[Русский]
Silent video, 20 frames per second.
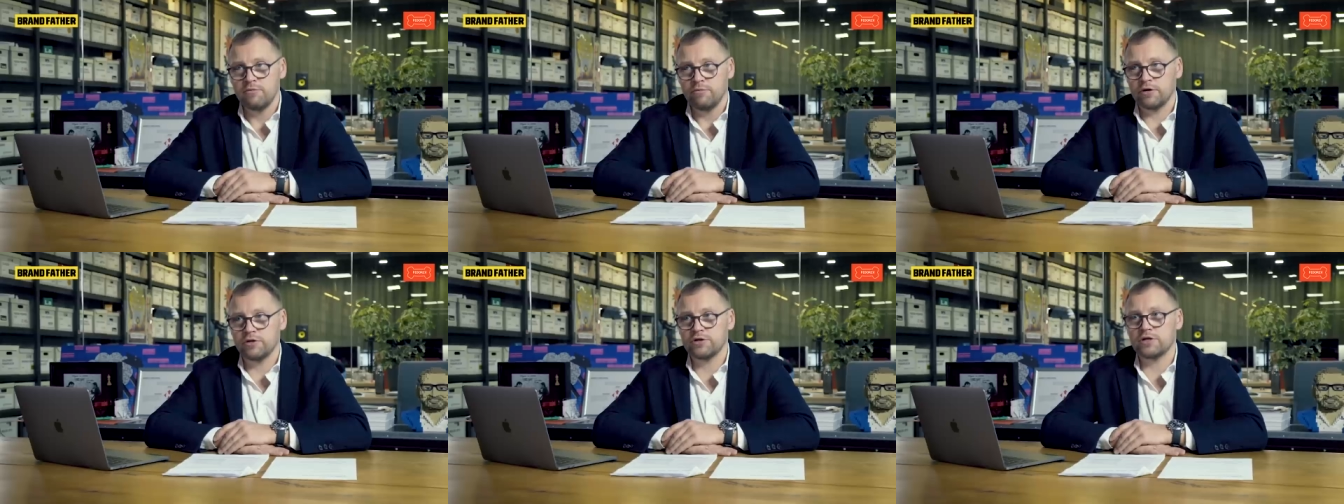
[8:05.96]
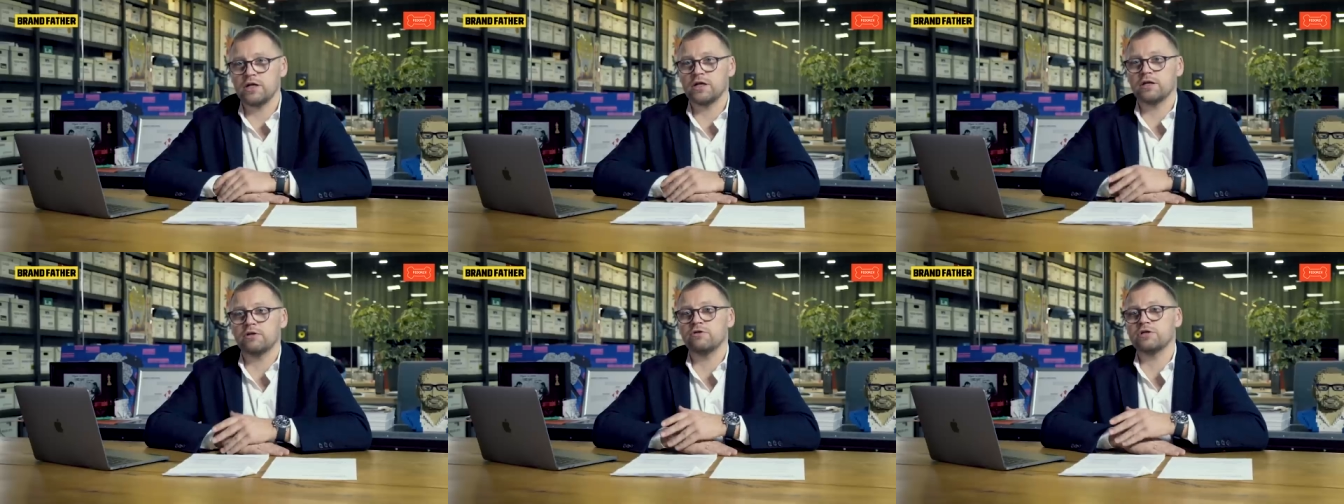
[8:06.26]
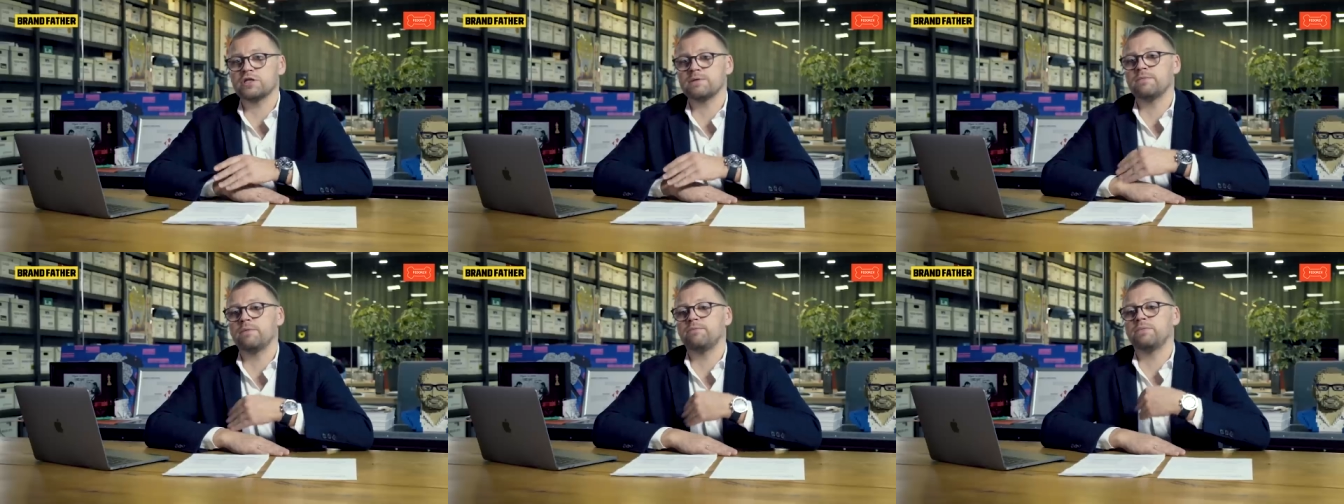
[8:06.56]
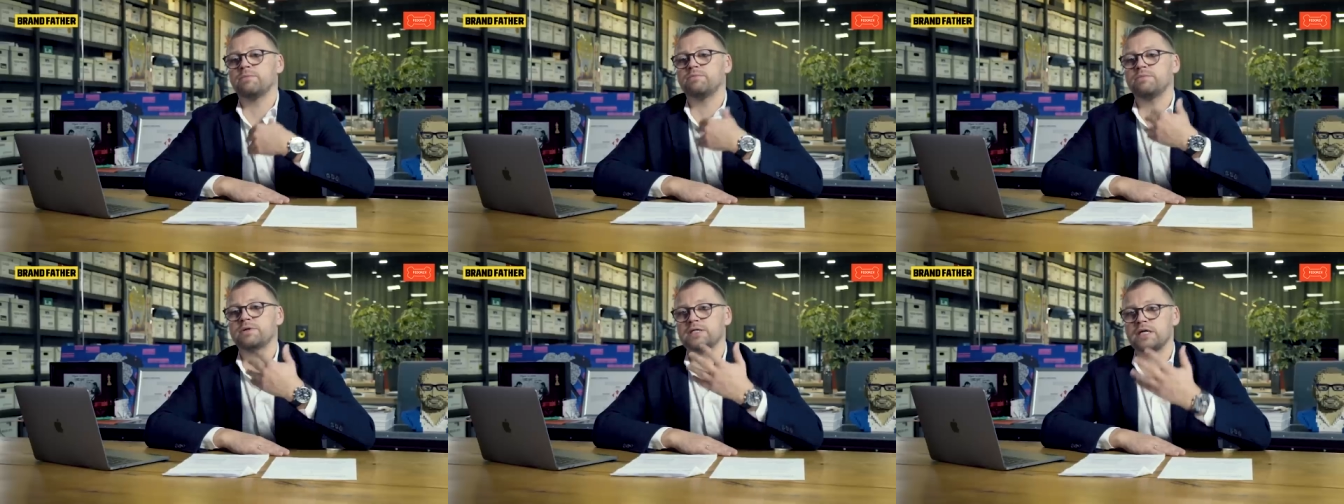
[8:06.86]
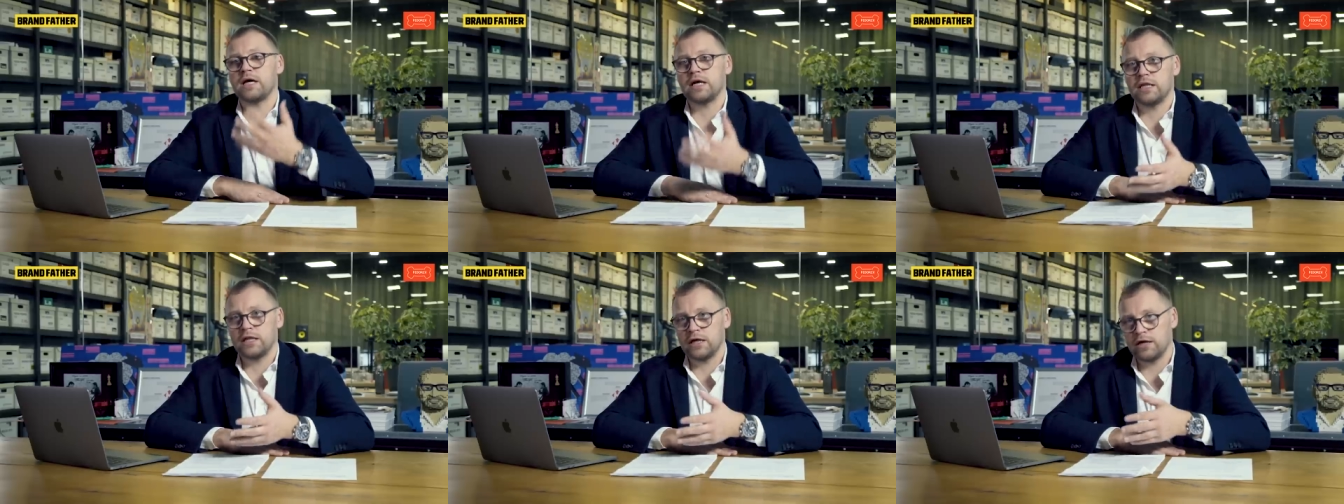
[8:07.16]
Потому что для того, чтобы
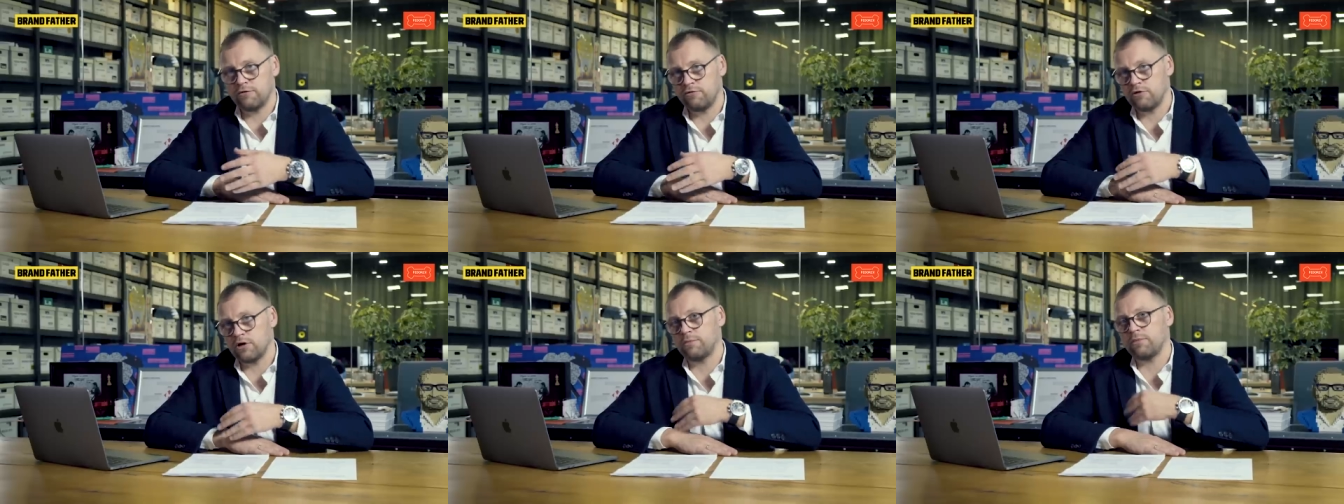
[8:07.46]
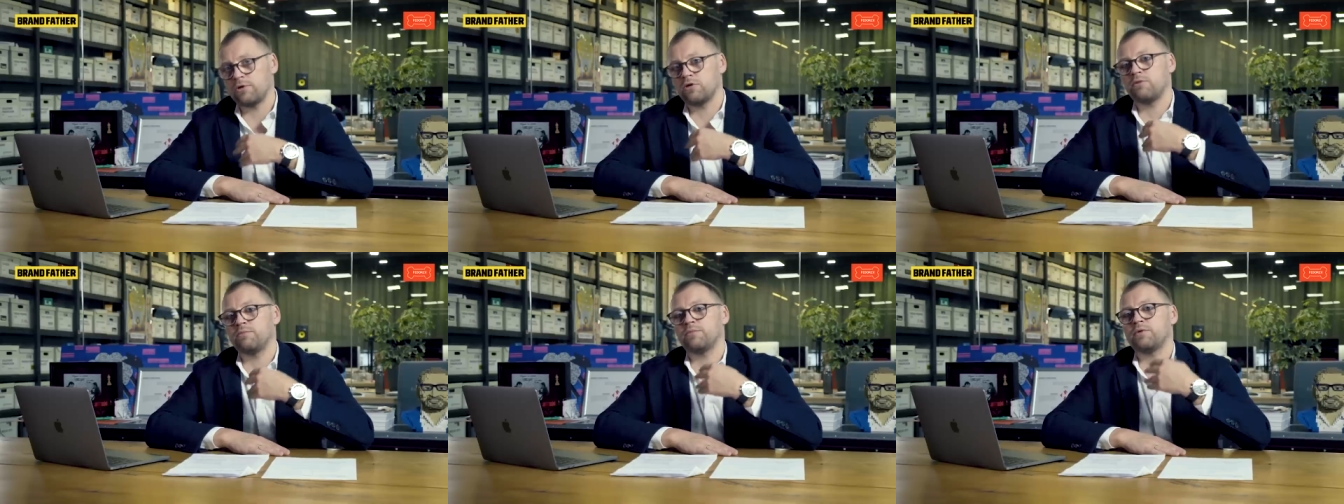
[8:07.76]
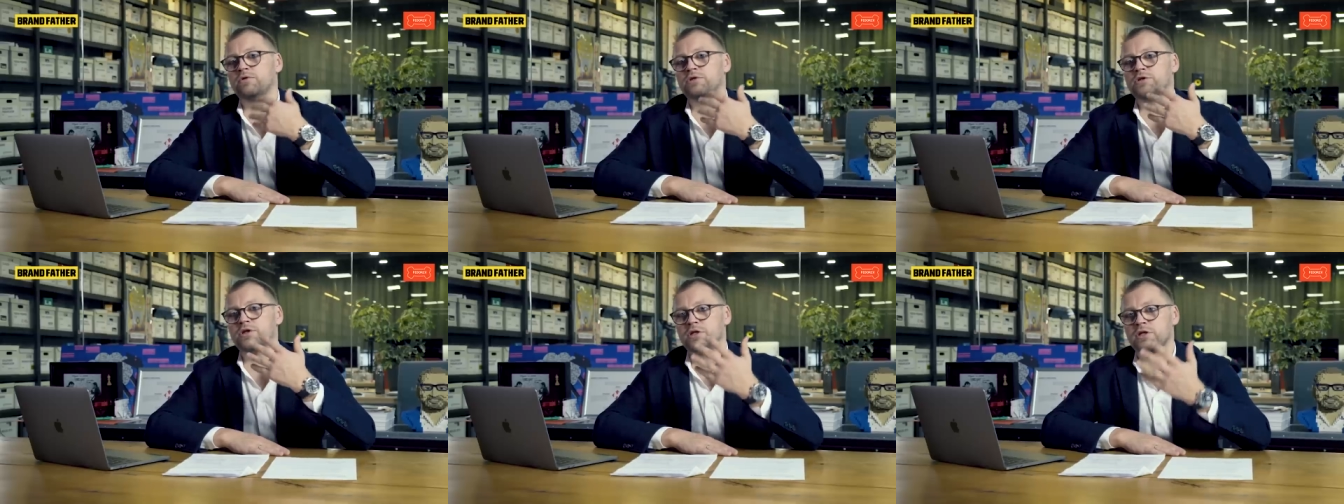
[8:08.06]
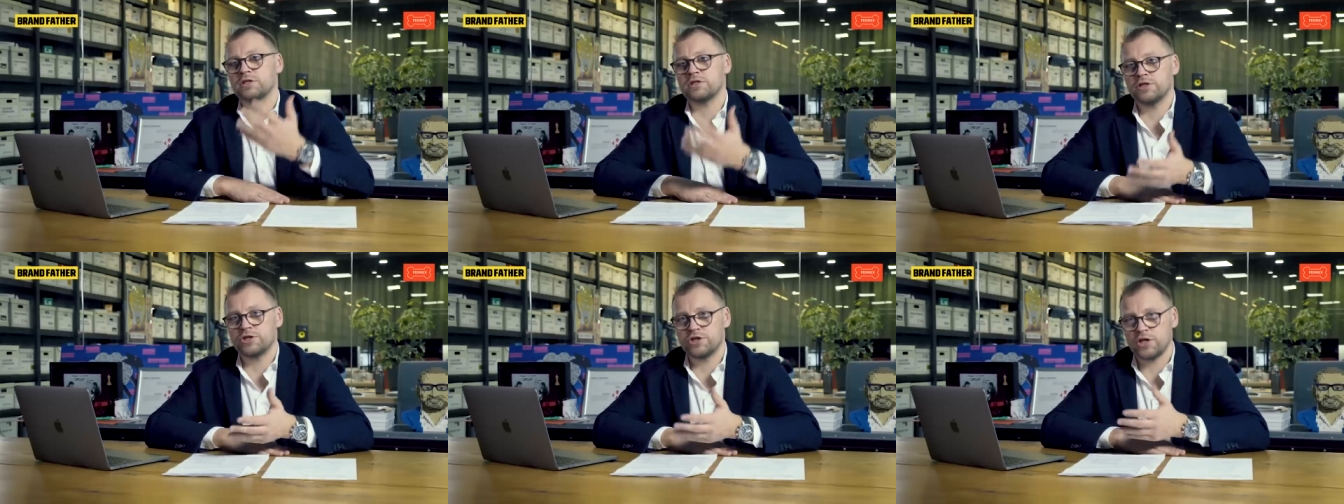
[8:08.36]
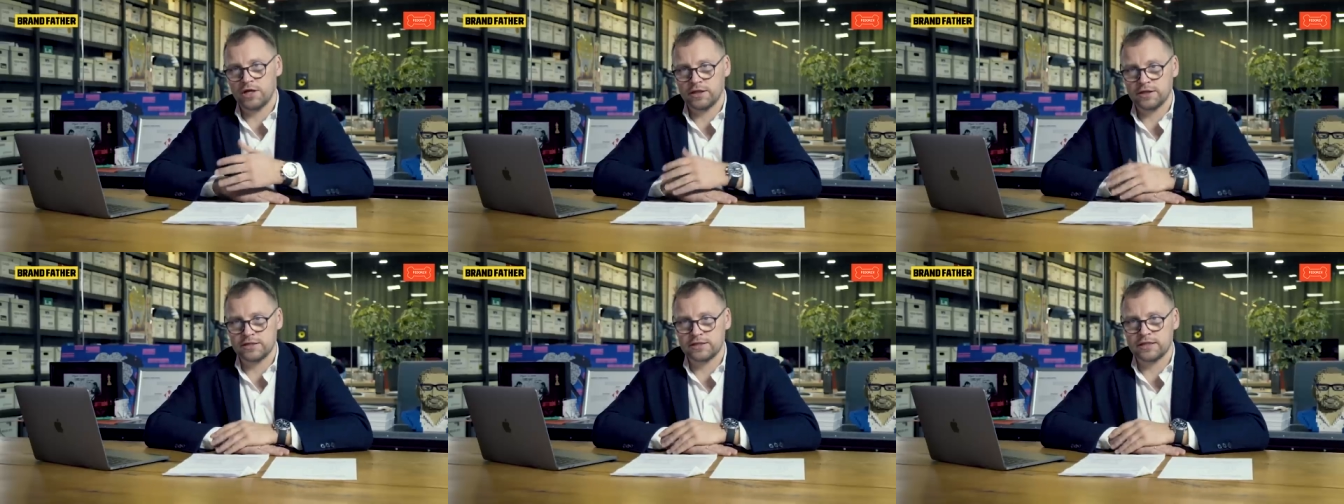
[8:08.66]
подписать договор, а потом получить
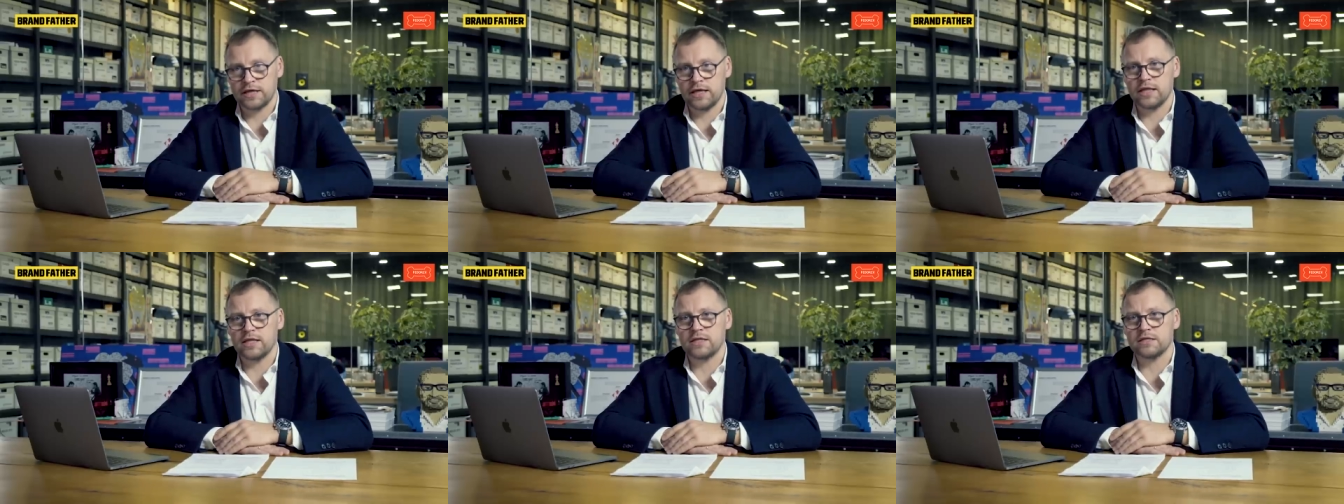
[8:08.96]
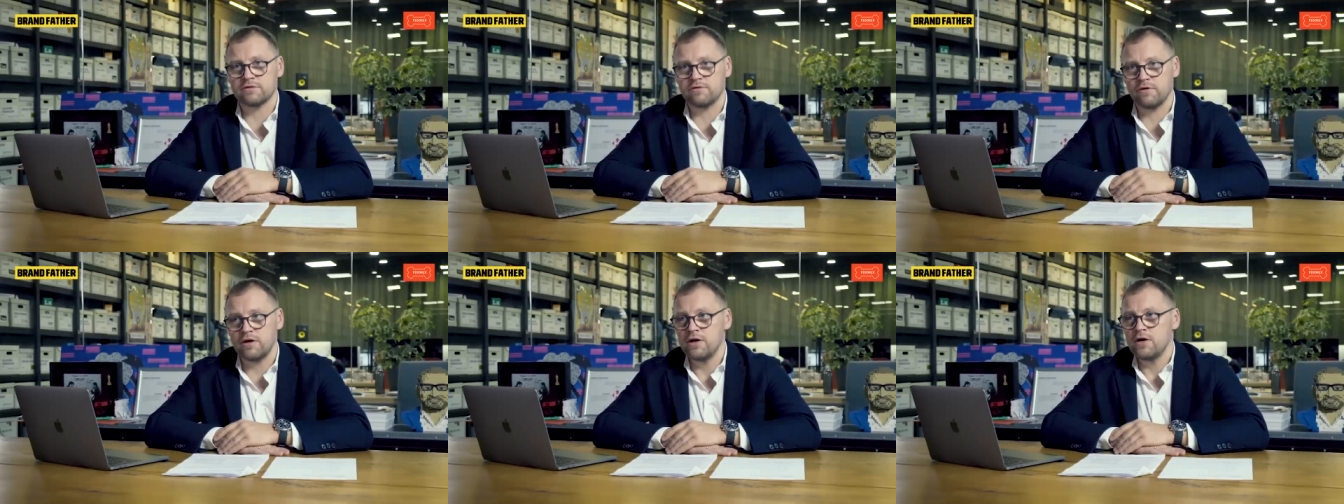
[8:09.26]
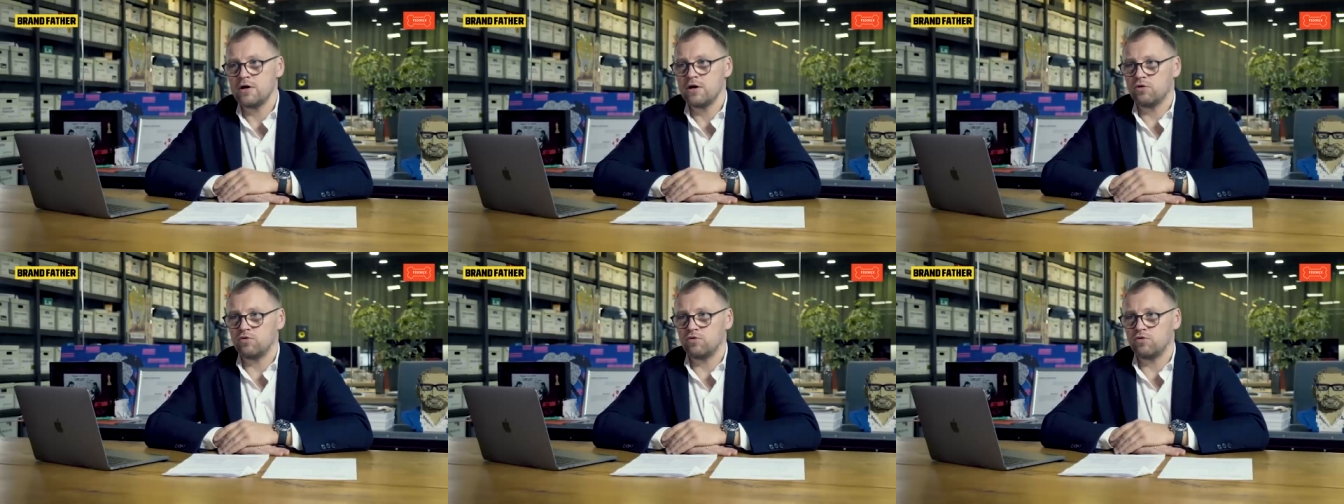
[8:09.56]
разрешение на строительство,